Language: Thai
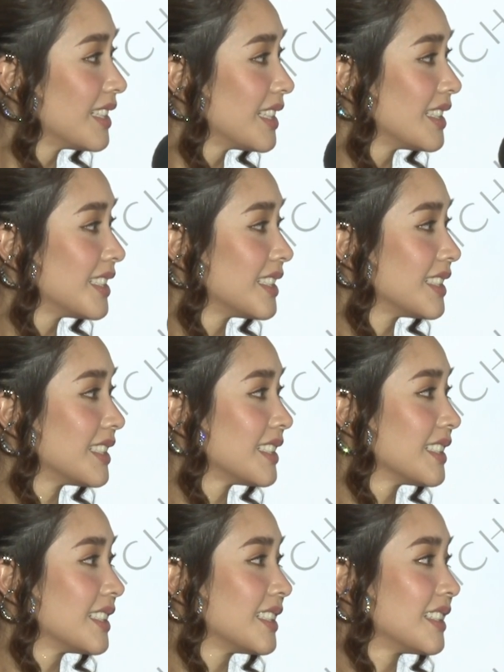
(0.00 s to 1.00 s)
ติดใจอะไร
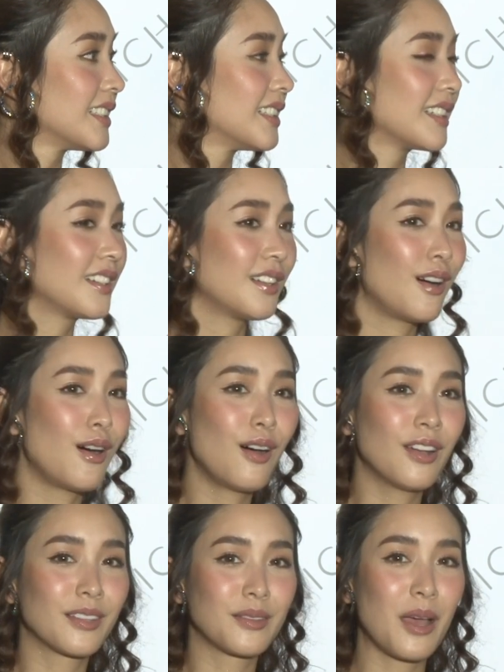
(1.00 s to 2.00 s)
กับแปดกับห้าก็
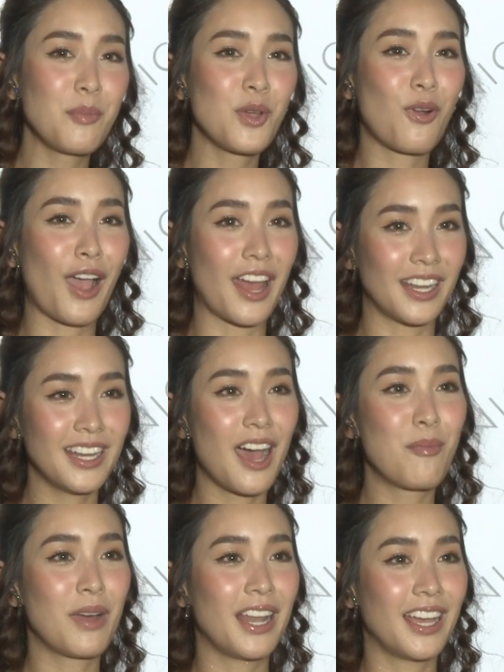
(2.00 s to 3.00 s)
ถ้ามีโอกาสได้
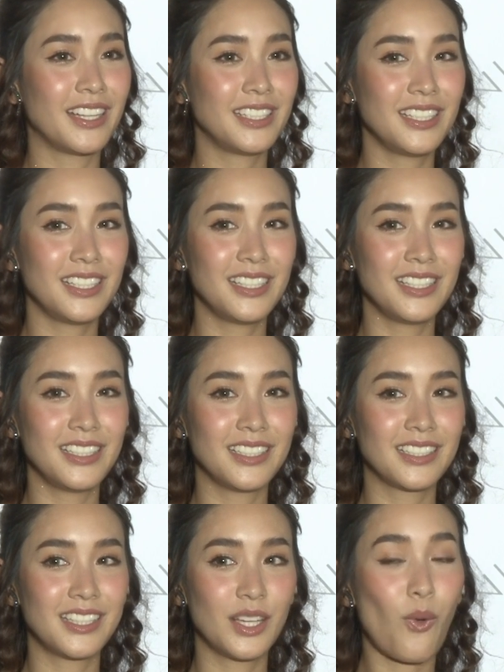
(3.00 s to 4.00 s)
ทำอะไรที่
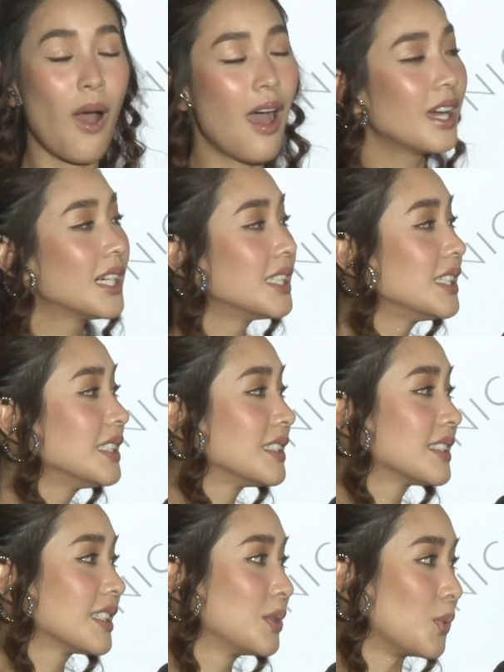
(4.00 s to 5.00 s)
ที่กว้างขึ้น
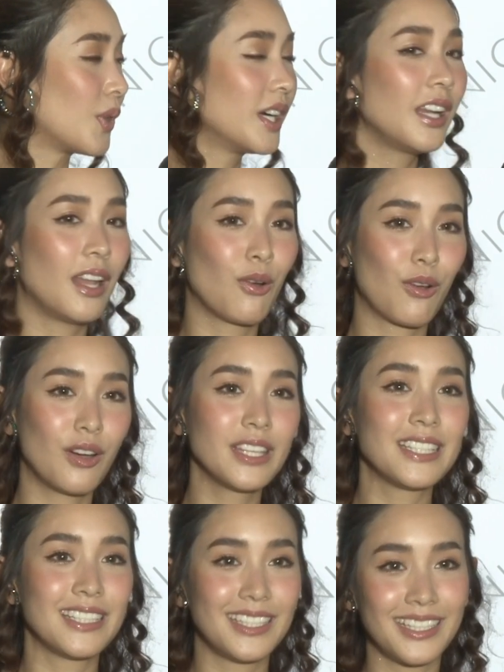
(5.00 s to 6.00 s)
สนุกขึ้นเราก็
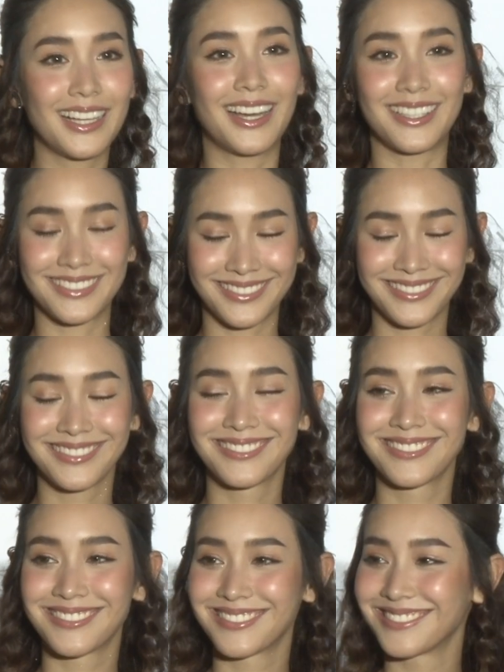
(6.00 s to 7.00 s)
ยินดีค่ะ
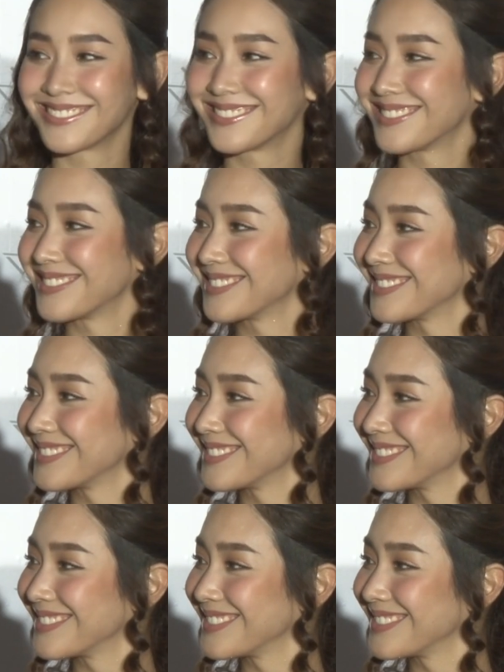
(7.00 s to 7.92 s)
สอง